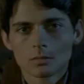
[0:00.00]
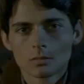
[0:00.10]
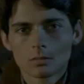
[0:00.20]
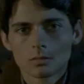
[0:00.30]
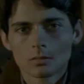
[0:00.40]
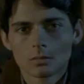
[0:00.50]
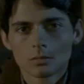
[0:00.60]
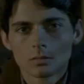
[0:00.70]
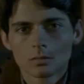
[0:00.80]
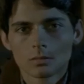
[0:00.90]
che
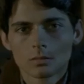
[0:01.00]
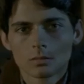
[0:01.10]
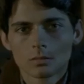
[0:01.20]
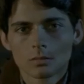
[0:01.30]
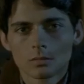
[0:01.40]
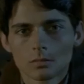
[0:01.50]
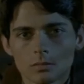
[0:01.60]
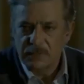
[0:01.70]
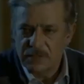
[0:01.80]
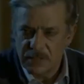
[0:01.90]
avrebbe voluto
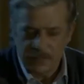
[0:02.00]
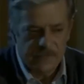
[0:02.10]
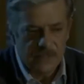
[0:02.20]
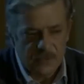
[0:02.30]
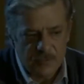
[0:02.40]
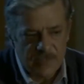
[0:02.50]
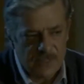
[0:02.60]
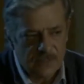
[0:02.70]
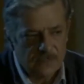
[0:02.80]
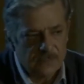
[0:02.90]
ricominciare tutto con
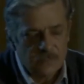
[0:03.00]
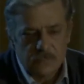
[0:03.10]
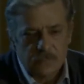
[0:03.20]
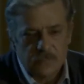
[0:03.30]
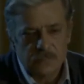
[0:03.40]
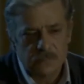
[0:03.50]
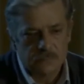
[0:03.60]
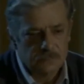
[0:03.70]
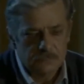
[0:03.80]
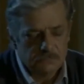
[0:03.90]
me
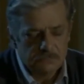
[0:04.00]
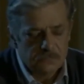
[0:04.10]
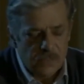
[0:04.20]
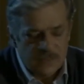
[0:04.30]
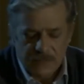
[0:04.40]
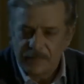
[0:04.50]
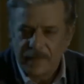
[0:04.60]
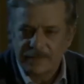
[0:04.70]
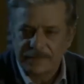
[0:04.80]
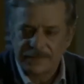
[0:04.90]
da qualche
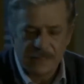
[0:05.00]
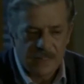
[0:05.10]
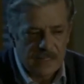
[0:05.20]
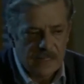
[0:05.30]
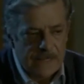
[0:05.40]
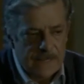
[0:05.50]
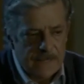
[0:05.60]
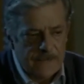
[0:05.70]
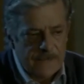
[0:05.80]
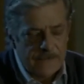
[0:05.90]
altra parte.
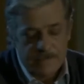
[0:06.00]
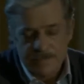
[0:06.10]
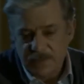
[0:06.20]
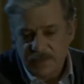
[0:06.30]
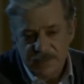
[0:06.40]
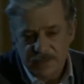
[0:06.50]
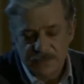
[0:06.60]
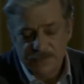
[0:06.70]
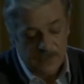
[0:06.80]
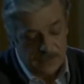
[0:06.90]
Ma si era
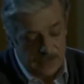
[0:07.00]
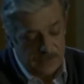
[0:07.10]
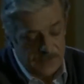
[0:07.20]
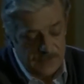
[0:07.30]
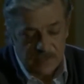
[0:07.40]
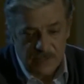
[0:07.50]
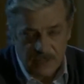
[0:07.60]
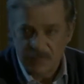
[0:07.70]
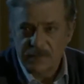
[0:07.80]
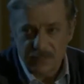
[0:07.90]
resa conto che non era
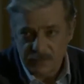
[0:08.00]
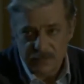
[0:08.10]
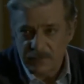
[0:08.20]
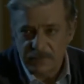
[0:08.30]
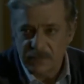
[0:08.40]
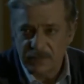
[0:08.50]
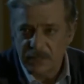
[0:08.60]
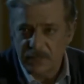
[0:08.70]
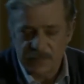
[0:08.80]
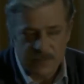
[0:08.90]
possibile, anch'io sapevo che non
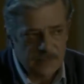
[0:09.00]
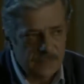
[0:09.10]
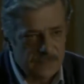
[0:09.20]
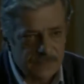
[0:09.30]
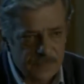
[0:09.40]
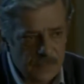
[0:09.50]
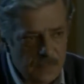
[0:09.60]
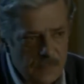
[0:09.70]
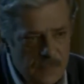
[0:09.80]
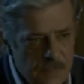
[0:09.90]
era possibile.
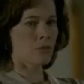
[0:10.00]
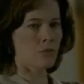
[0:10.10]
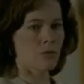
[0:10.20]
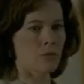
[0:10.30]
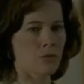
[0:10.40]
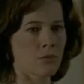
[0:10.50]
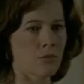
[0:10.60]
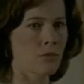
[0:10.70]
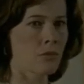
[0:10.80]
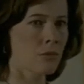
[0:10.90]

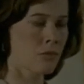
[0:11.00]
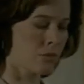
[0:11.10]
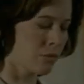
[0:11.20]
Tornai qui,